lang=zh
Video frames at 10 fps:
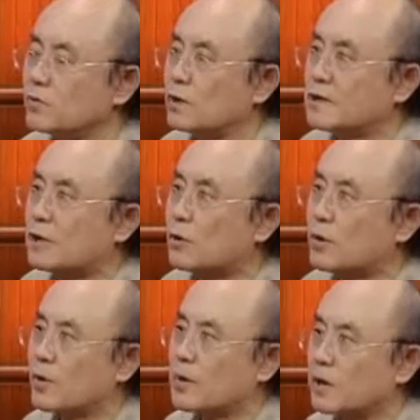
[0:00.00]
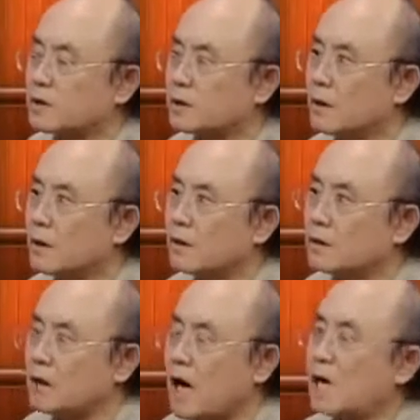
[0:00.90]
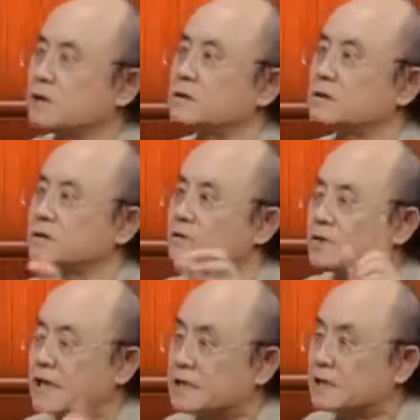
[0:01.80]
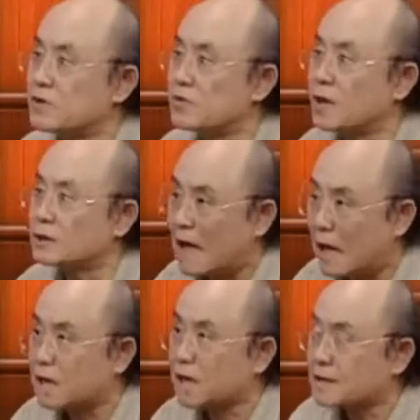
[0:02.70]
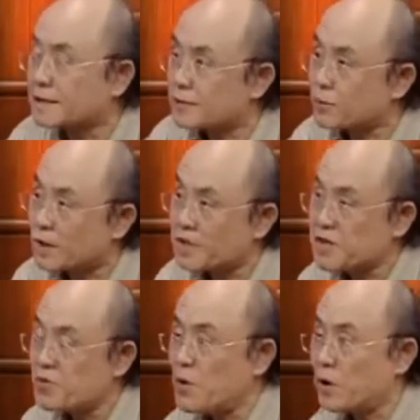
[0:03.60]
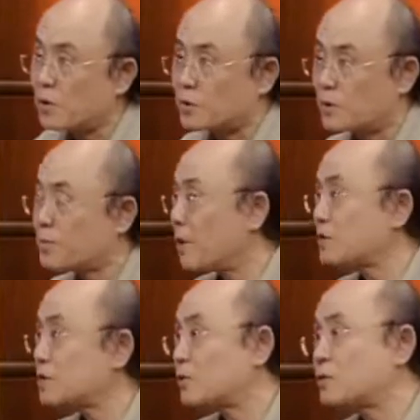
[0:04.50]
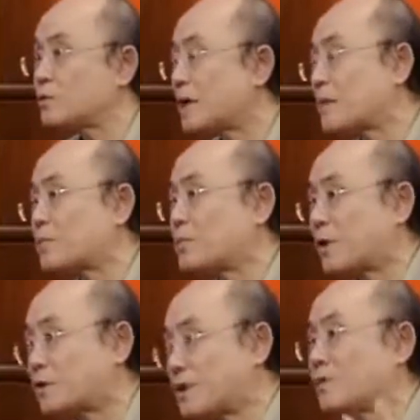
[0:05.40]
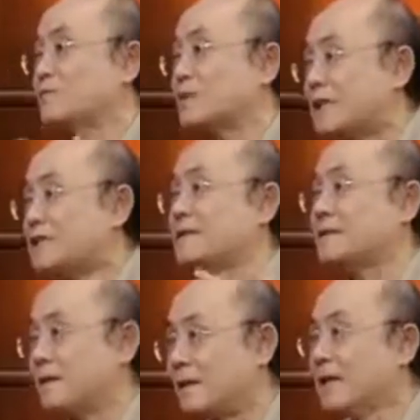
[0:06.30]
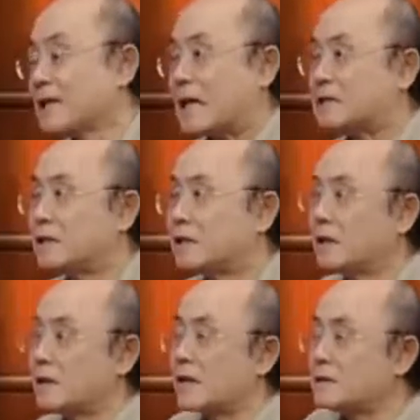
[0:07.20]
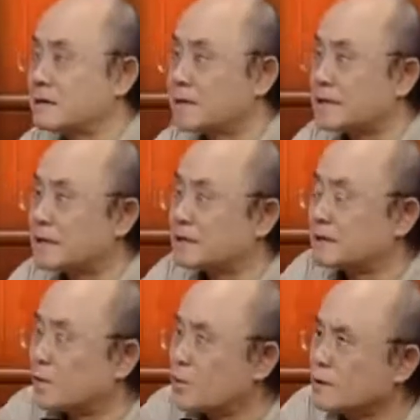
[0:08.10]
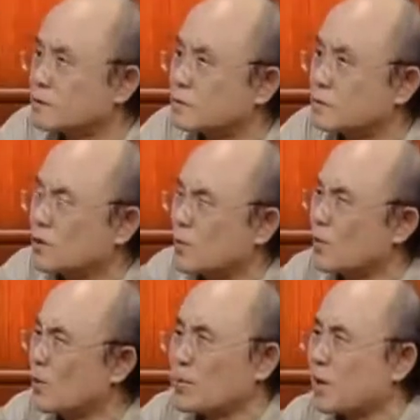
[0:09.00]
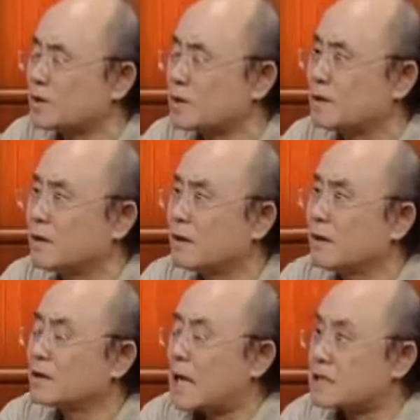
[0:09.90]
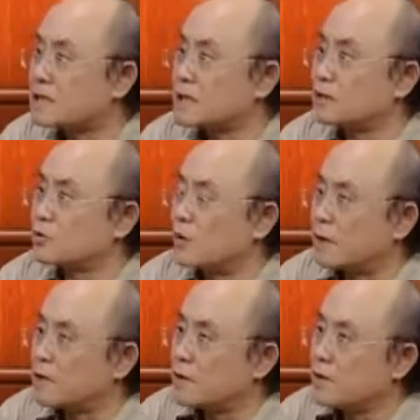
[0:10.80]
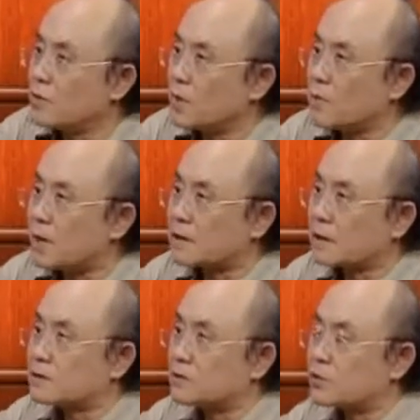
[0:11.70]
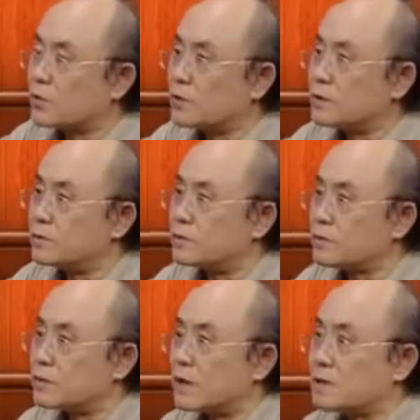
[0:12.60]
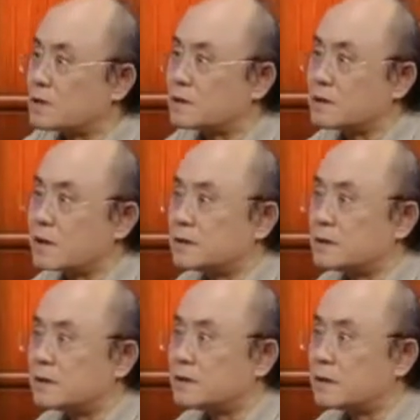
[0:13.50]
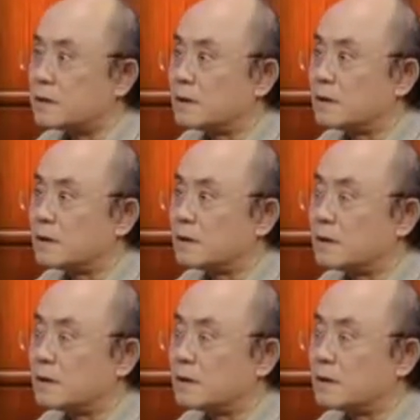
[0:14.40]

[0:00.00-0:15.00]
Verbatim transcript: 无论他有没有标题，他是无产阶级音乐家，他写出来的音乐有什么标题，都是代表现了无产阶级的感情。他是资产阶级，他是贵族，他有没有标题，他写出来的音乐表达的就是贵族的资产阶级的。所